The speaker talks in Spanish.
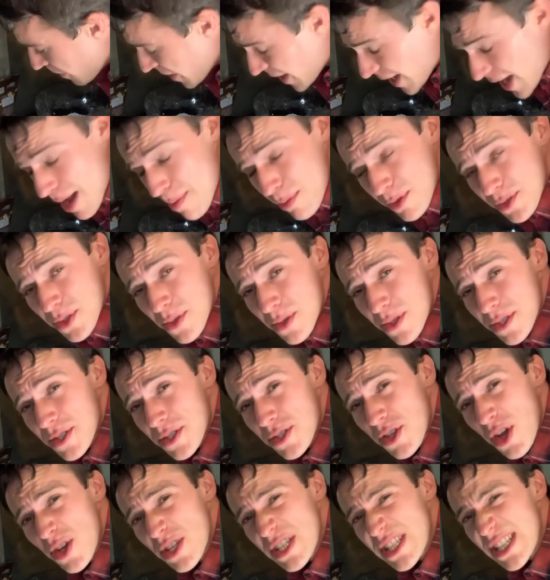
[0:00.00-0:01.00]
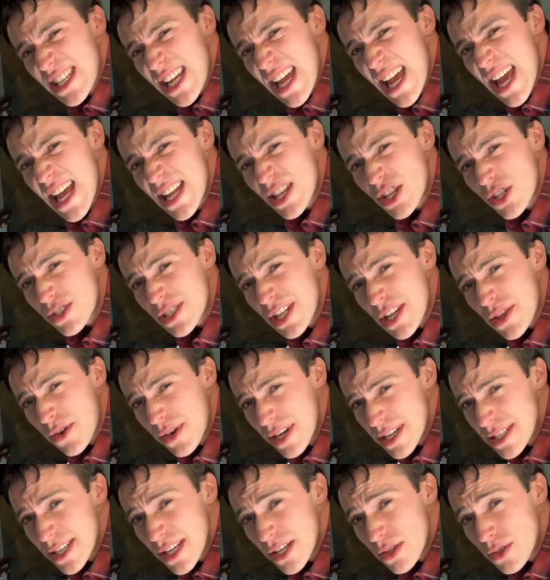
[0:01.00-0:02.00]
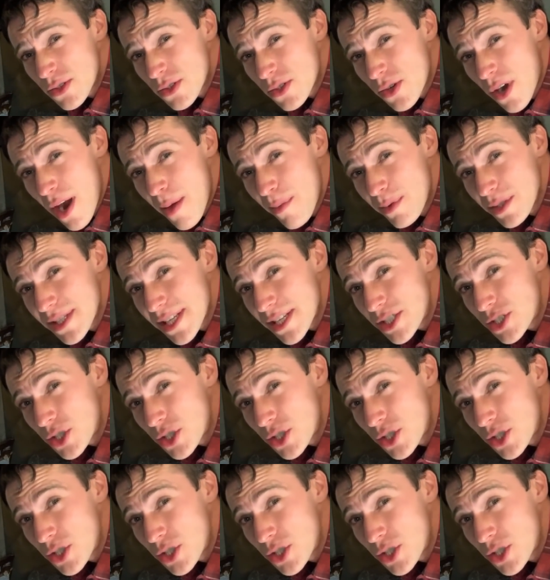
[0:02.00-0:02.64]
picamos unos 200 a 300 gramos de